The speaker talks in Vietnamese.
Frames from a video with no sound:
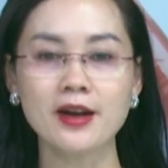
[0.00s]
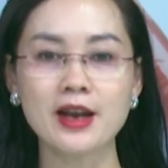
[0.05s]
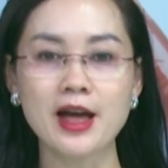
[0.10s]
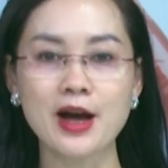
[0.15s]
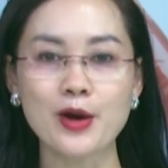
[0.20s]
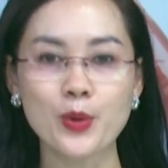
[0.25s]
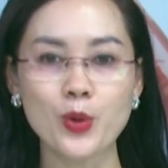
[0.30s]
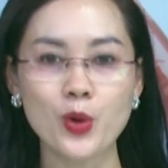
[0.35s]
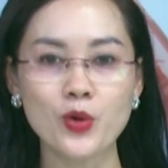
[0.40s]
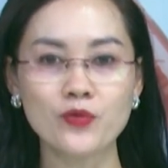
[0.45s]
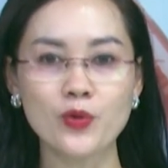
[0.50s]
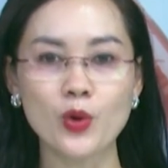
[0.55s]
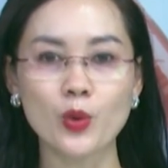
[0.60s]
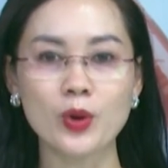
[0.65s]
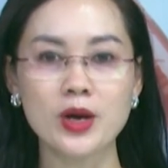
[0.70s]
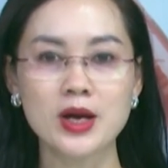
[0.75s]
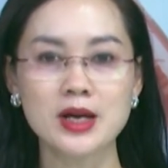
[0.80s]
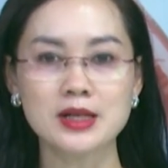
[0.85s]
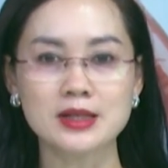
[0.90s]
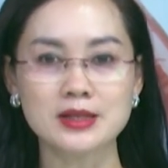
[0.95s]
đang khôi
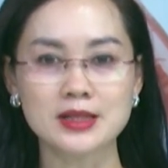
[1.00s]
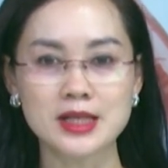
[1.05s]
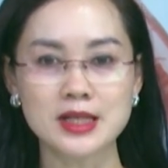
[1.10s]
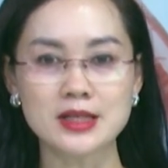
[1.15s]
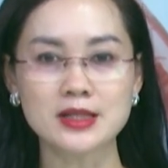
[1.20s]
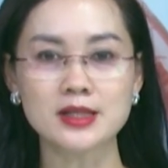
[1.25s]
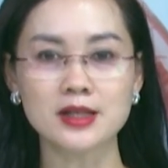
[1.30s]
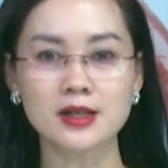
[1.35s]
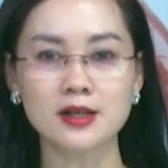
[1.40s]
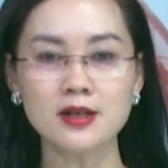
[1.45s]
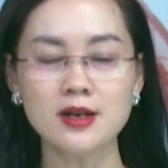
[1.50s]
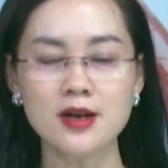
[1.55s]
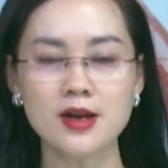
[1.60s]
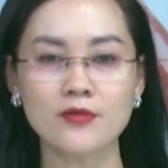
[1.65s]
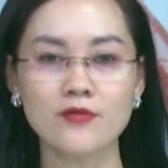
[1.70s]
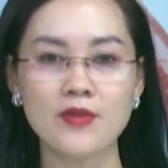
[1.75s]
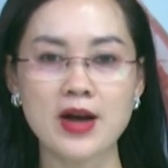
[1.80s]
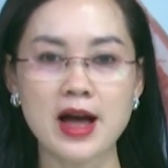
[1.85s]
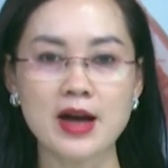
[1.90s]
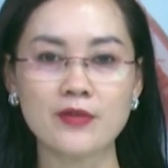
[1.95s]
phục, gìn giữ
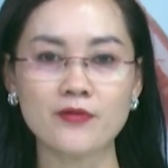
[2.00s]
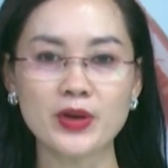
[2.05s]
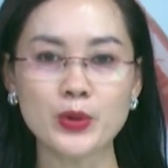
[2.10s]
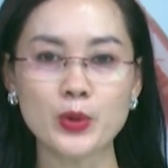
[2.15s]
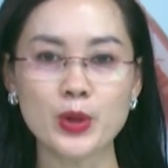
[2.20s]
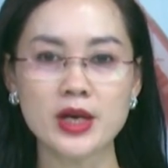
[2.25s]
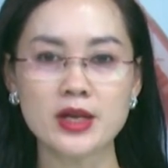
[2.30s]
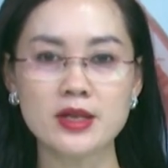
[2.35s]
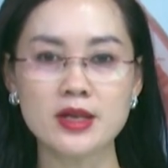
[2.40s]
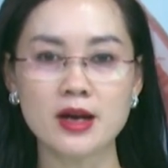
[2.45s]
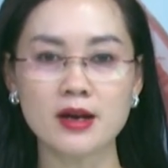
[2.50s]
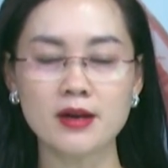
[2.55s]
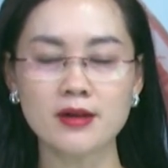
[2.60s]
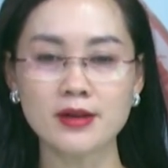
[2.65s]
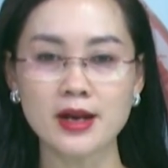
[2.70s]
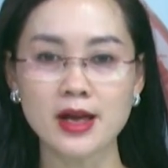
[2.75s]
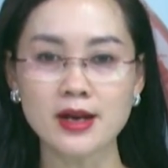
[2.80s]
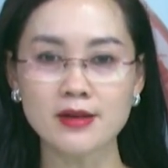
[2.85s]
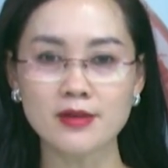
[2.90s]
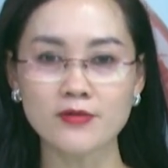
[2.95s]
và phát huy
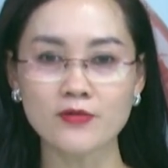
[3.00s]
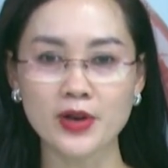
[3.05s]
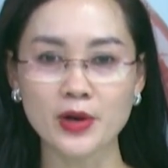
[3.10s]
những nét